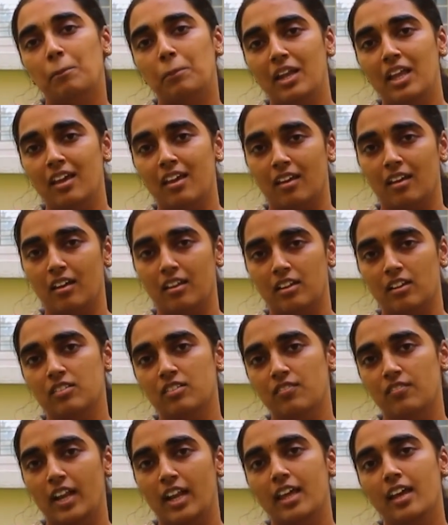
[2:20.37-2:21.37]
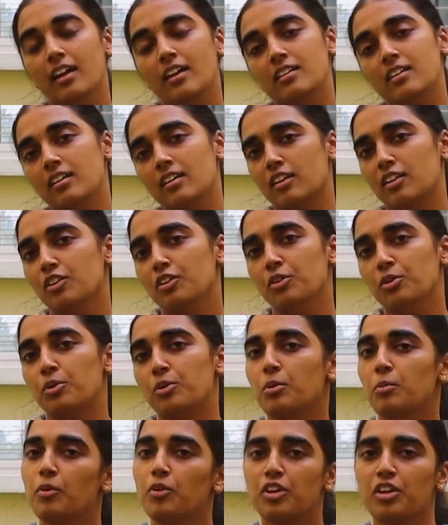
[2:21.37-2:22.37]
ப்ளே அதாவது விளையாட்டுங்கிறது
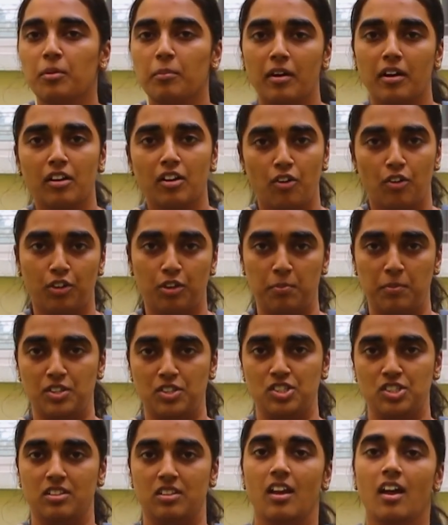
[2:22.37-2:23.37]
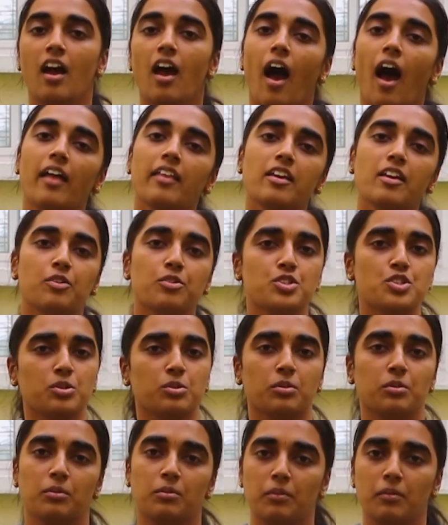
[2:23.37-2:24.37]
ஒரு முக்கியமான ஆக்கியபேஷன் அதே
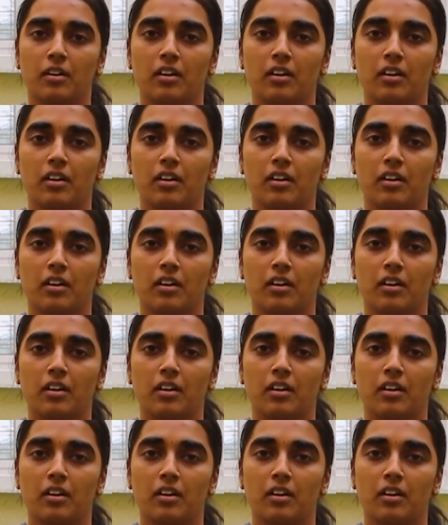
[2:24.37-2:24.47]
கொஞ்சம்